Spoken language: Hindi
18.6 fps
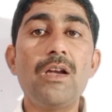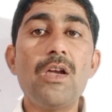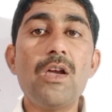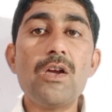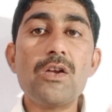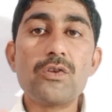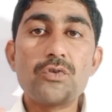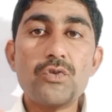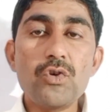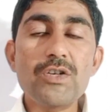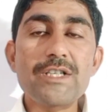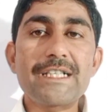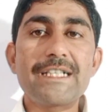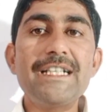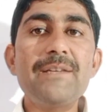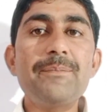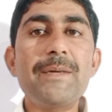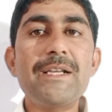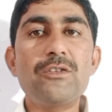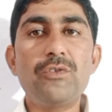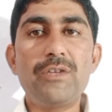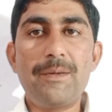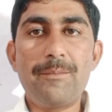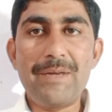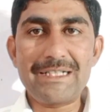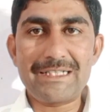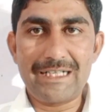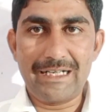जो स्क्रीन पे जो नंबर
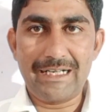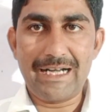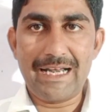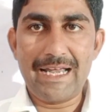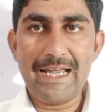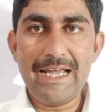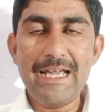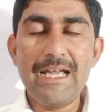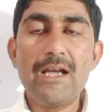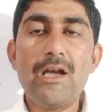चल रहा है